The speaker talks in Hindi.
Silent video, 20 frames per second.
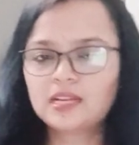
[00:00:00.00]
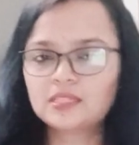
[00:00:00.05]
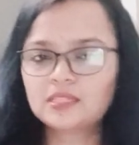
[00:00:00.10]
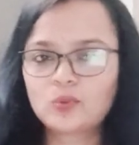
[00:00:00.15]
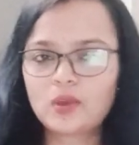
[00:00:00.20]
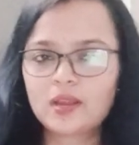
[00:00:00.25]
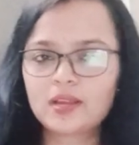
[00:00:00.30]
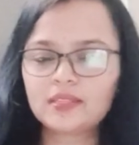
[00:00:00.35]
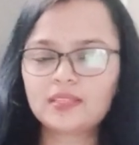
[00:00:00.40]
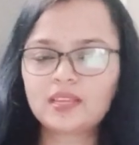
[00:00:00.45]

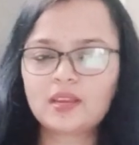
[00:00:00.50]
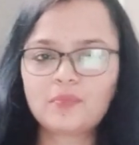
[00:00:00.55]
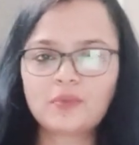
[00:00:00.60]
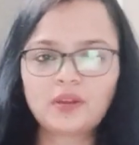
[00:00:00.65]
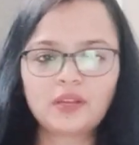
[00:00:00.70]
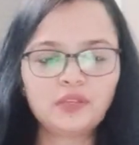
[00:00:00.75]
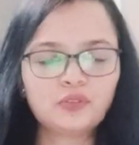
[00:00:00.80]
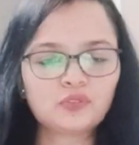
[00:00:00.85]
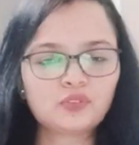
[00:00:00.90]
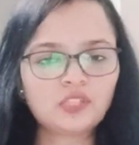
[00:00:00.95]
स्वागत है
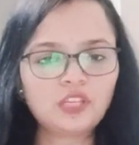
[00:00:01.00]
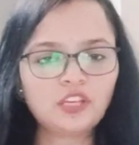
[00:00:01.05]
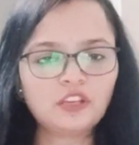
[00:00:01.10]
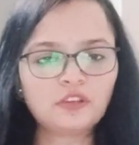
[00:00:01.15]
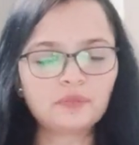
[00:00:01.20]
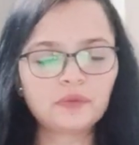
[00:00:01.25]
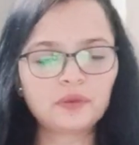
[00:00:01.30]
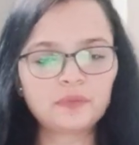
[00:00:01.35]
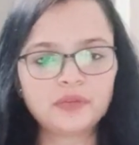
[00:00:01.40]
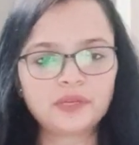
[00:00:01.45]
आपका न्यूज
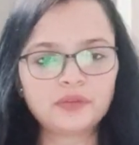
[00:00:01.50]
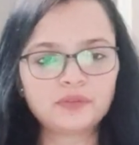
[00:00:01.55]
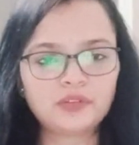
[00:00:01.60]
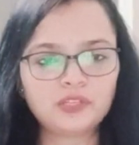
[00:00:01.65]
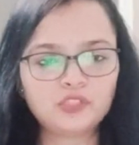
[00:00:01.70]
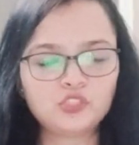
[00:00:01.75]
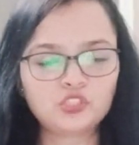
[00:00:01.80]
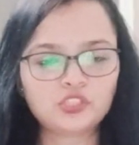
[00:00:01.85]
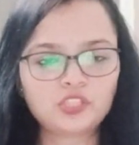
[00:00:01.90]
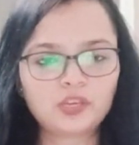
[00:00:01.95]
थिंक में मैं
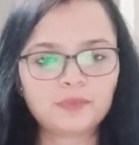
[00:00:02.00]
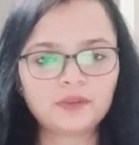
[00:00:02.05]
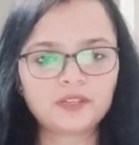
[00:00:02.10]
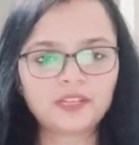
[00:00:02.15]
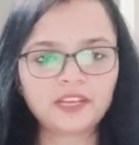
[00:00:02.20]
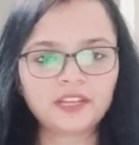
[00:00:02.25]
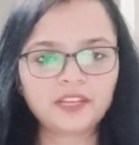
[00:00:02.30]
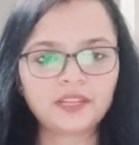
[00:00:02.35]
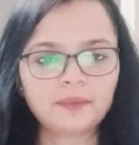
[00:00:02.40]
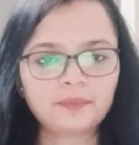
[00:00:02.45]
रंजिता
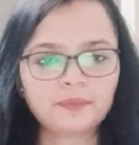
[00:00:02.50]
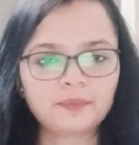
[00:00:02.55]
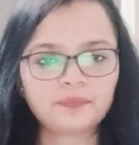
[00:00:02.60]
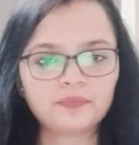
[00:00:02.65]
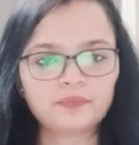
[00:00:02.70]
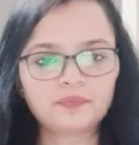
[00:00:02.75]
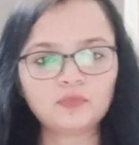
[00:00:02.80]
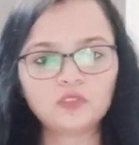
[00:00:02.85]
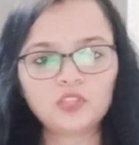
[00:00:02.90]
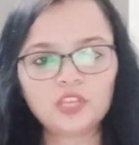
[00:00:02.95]

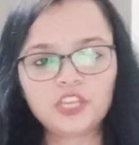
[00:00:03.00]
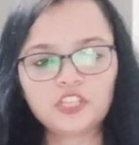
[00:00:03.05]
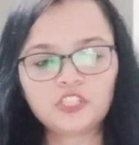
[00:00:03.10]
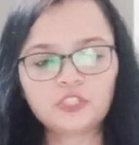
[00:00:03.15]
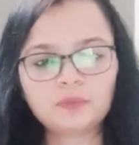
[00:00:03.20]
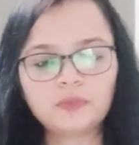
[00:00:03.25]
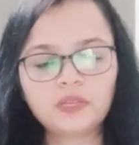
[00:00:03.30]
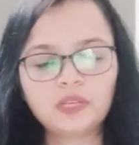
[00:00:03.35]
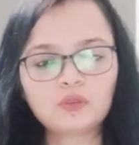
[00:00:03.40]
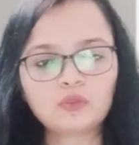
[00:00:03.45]
पठारी
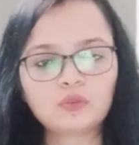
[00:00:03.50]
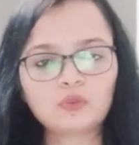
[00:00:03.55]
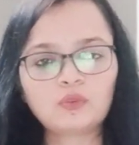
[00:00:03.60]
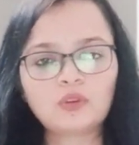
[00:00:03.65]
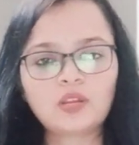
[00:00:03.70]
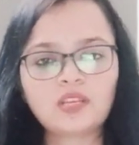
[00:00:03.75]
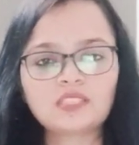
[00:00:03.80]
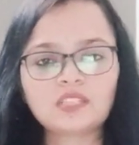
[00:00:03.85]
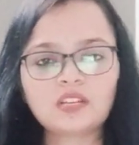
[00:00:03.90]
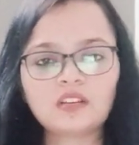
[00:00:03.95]
देश में
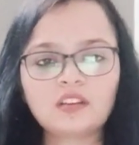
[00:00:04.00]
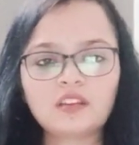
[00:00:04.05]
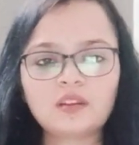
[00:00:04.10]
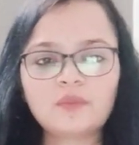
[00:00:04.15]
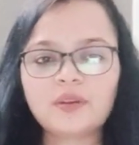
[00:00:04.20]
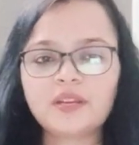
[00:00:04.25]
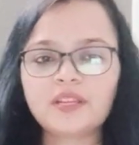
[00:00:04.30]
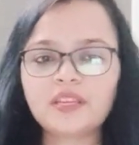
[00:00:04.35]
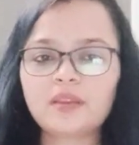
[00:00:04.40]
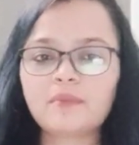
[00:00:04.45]
कोरोना
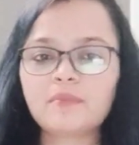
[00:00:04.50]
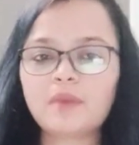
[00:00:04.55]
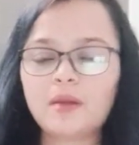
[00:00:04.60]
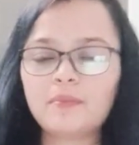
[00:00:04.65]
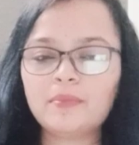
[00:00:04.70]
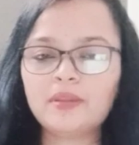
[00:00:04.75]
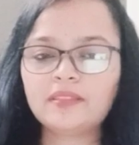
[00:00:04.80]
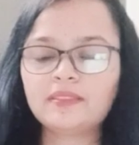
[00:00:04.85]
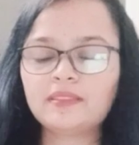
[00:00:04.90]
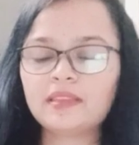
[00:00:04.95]
संक्रमण के
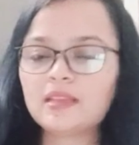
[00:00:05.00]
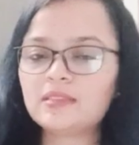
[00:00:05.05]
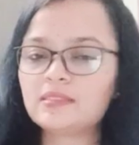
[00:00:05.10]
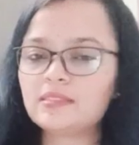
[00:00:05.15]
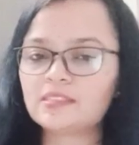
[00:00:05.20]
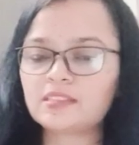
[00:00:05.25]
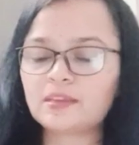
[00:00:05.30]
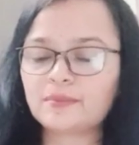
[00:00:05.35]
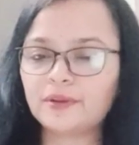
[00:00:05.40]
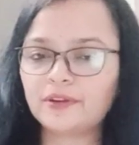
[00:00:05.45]
मामले
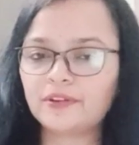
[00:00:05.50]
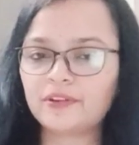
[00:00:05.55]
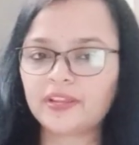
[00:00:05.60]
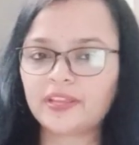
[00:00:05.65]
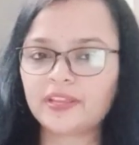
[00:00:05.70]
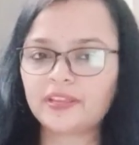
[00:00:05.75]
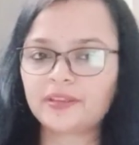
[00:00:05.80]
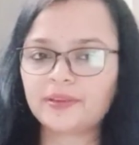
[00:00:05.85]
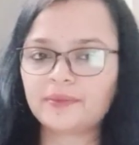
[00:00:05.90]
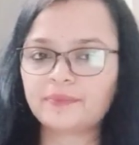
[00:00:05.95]
तेजी से बढ़
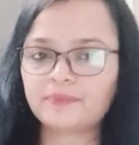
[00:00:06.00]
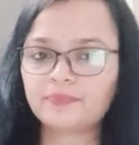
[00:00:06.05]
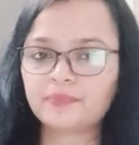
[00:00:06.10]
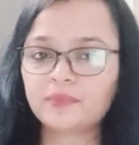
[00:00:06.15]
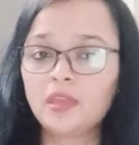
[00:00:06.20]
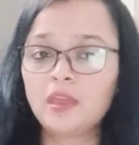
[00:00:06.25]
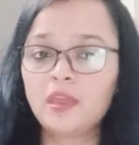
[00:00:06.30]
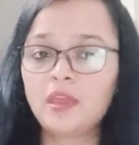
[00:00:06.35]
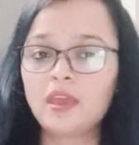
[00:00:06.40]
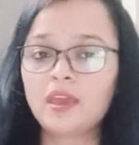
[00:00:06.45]
रहे हैं
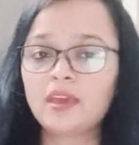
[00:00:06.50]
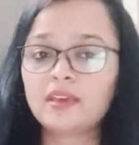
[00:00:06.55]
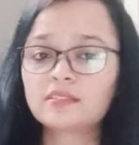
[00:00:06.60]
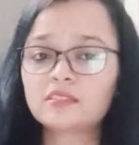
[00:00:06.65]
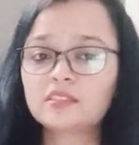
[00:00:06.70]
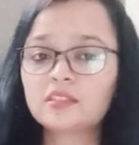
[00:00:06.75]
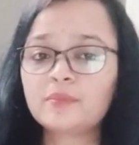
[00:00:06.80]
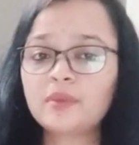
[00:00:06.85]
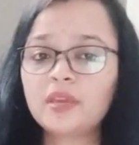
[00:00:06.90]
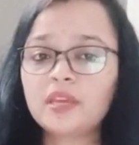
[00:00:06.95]

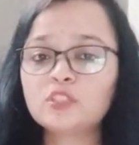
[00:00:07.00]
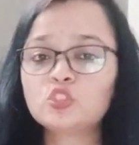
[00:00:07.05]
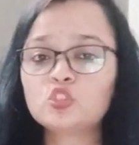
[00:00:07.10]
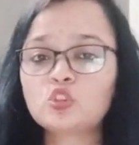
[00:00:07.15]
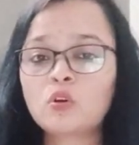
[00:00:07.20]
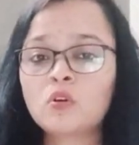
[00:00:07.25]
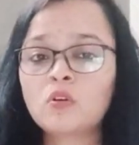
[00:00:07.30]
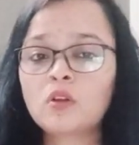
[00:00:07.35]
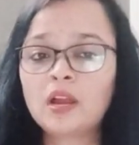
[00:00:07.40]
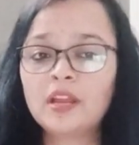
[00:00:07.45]
ऐसे में एक
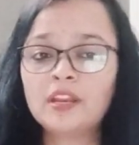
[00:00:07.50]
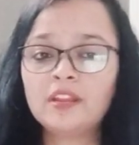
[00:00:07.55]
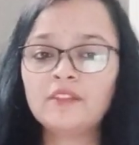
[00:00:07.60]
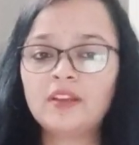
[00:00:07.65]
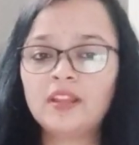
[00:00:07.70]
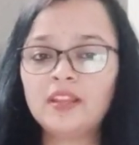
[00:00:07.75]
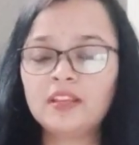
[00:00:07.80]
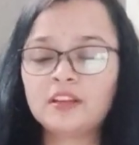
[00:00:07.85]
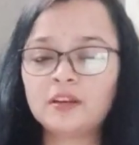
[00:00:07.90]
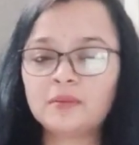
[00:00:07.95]
चौंकाने
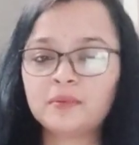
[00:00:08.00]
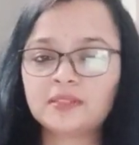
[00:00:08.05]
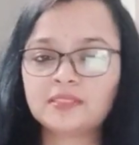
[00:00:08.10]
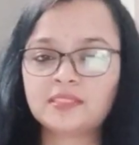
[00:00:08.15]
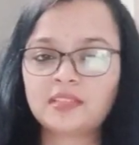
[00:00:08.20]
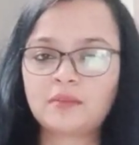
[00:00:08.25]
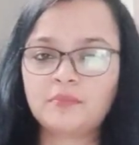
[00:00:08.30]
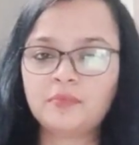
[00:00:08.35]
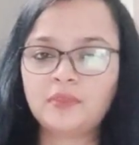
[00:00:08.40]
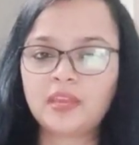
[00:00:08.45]
वाली खबर
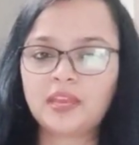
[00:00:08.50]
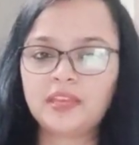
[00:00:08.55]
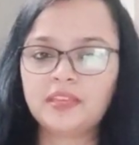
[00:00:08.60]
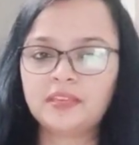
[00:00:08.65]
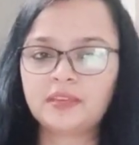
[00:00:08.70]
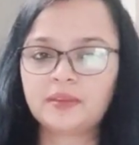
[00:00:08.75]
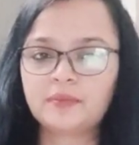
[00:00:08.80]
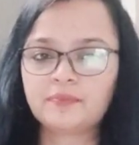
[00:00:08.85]
सामने आई है